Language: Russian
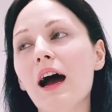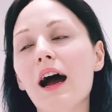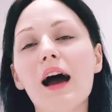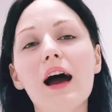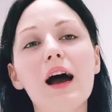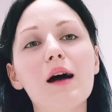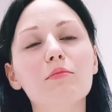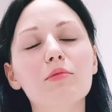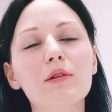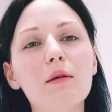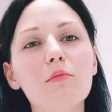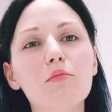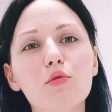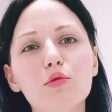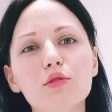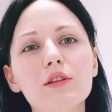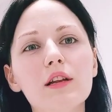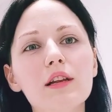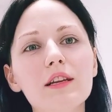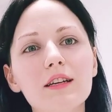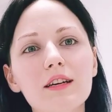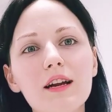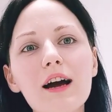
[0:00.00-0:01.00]
а
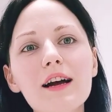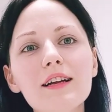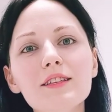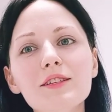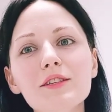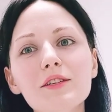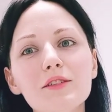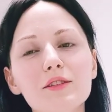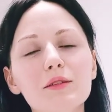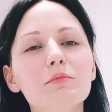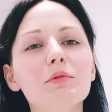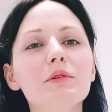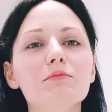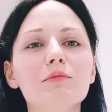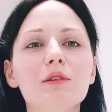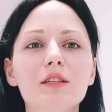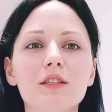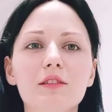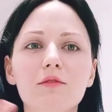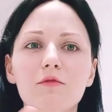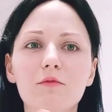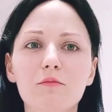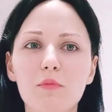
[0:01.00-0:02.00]
обработали ранее, например,
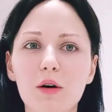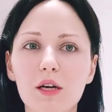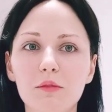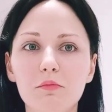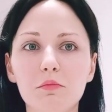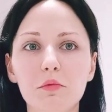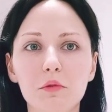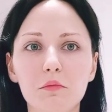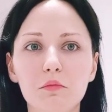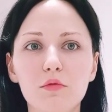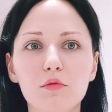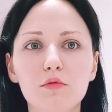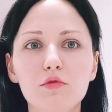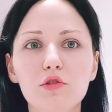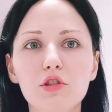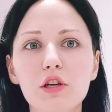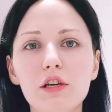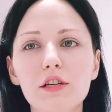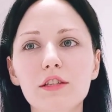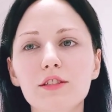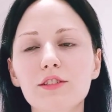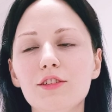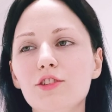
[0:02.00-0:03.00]
паспорт
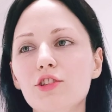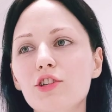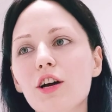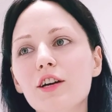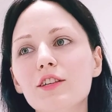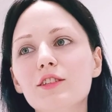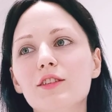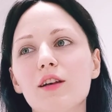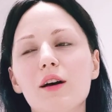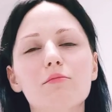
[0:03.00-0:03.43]
получили сейчас,